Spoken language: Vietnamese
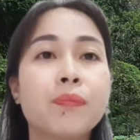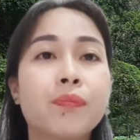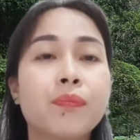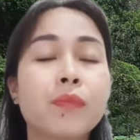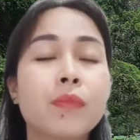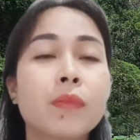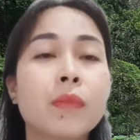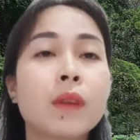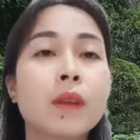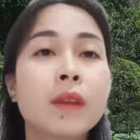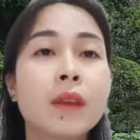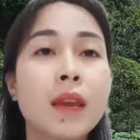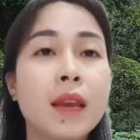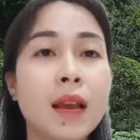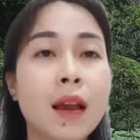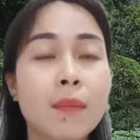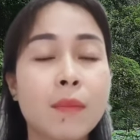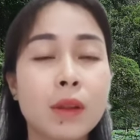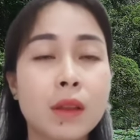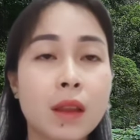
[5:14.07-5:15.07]
chia ra mình
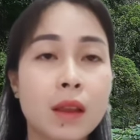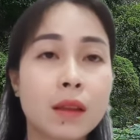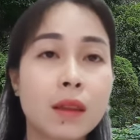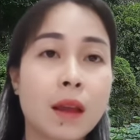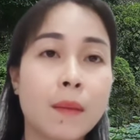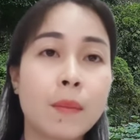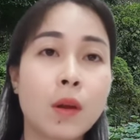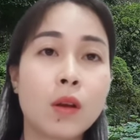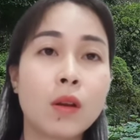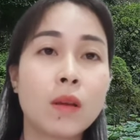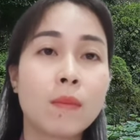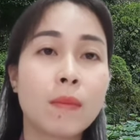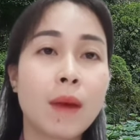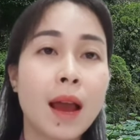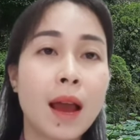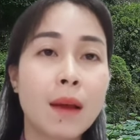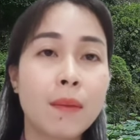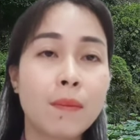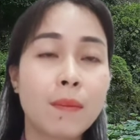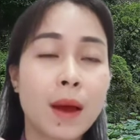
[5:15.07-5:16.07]
tạm, tạm gọi là ba
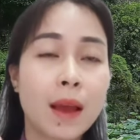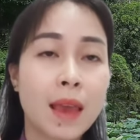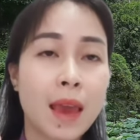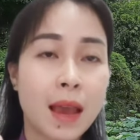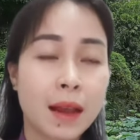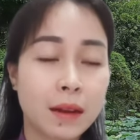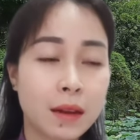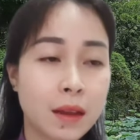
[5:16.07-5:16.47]
ba dạng đi